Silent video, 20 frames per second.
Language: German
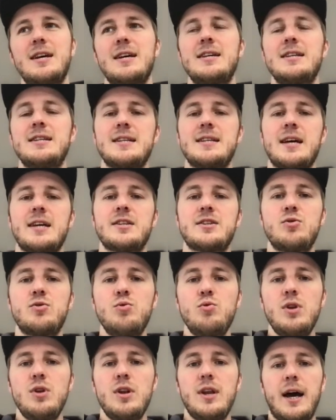ist ein
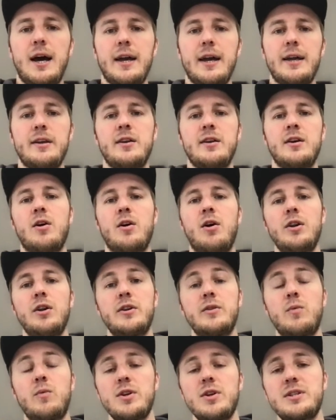Tool, eine
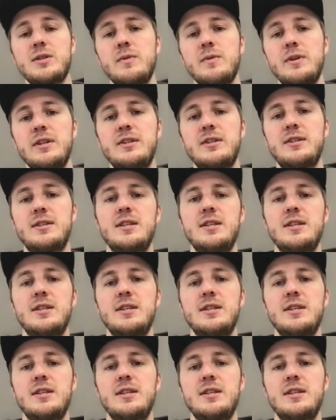All-in-One-Suite,